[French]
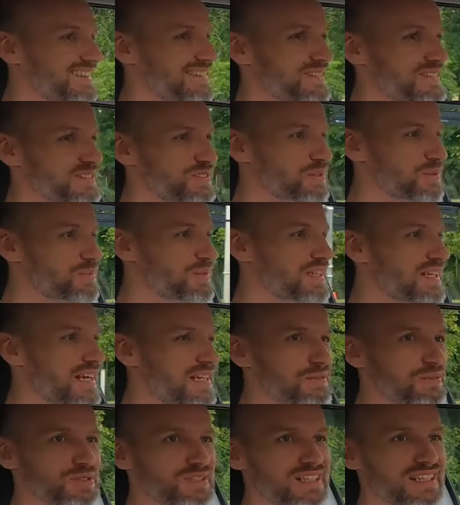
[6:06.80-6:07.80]
J'ai oublié la
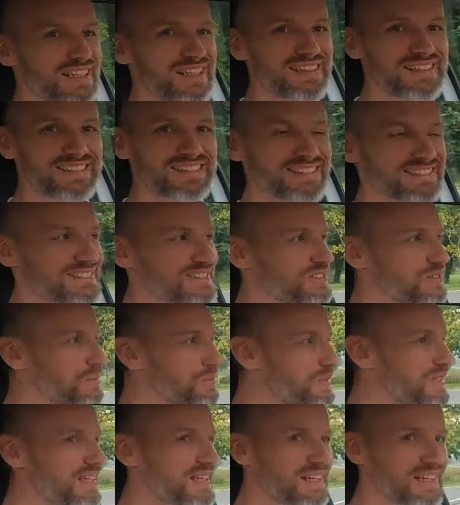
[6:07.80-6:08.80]
coudière. J'ai
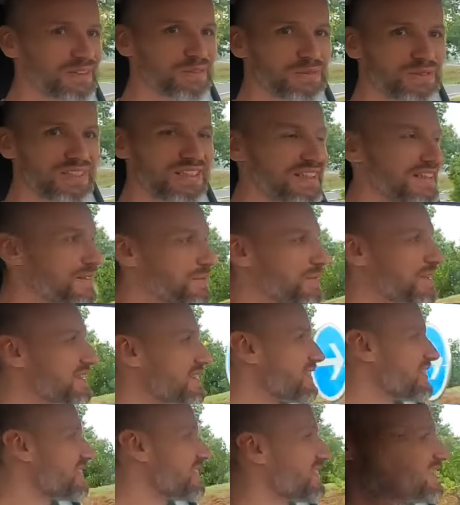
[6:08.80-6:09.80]
oublié la coudière,
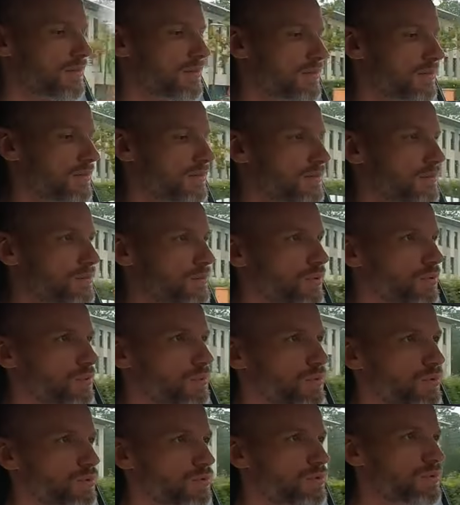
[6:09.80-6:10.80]
mince. Bon,
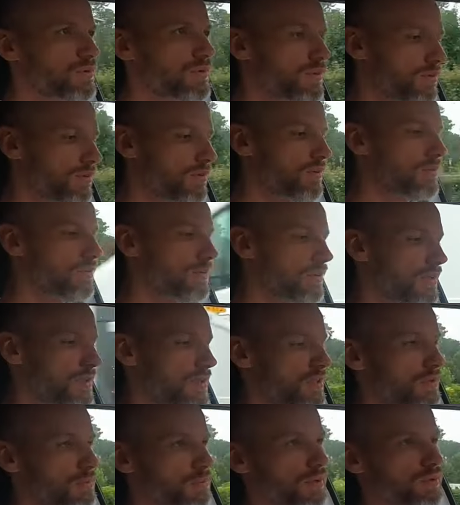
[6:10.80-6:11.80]
bon, on euh,
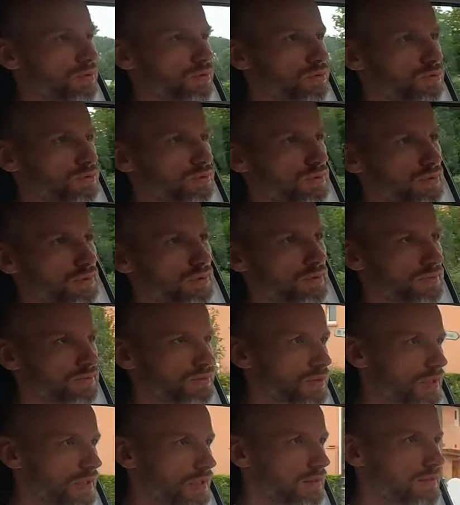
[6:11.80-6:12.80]
lire les panneaux, je vais
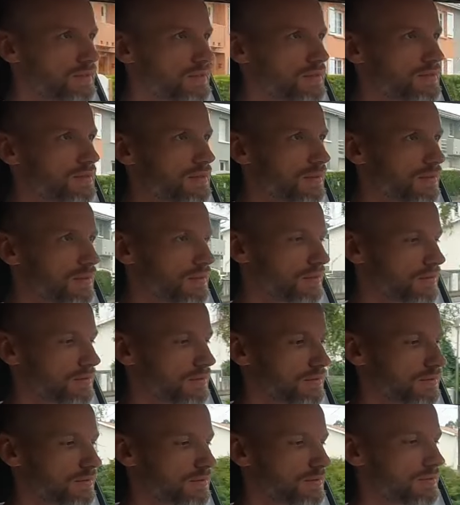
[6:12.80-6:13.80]
regarder si ça,
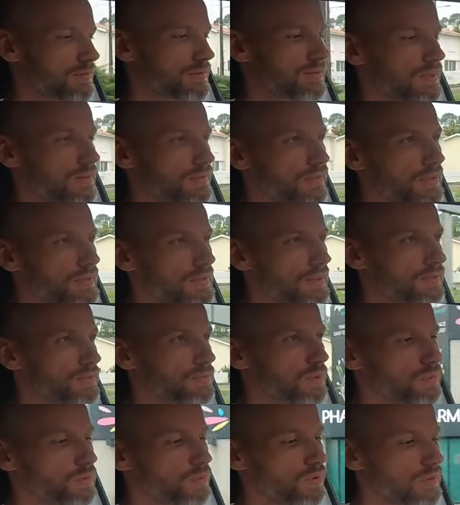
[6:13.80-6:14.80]
ça fait le taf.
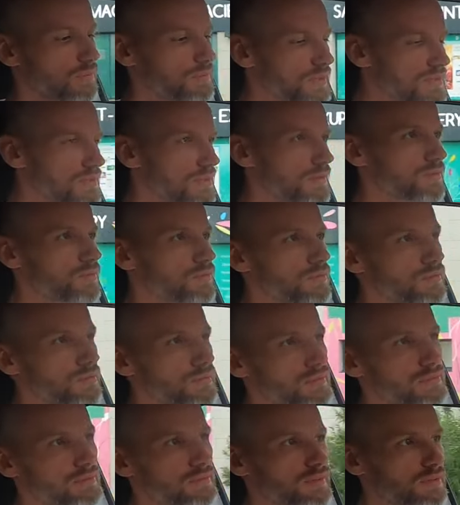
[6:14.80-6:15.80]
Pour moi, elle me dit 50.
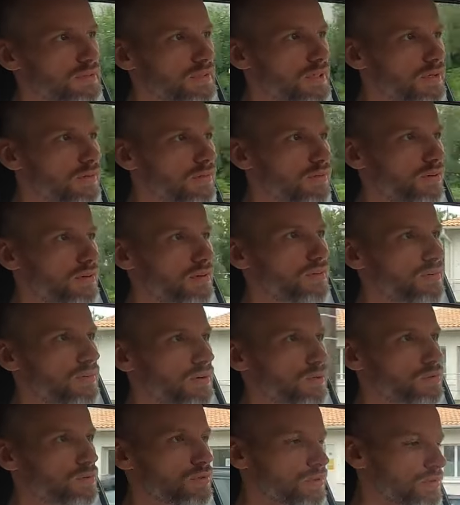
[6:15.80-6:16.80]
Est-ce qu'elle va
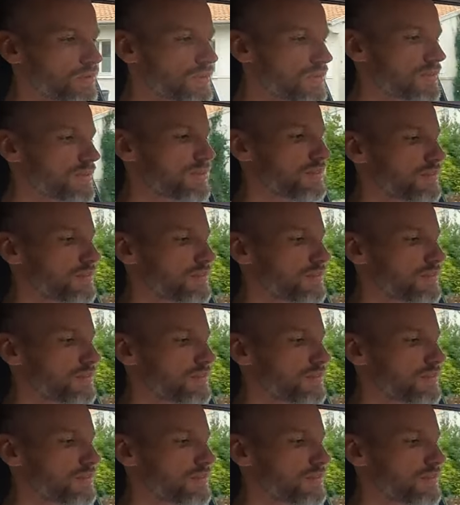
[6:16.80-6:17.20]
avoir le 30 ici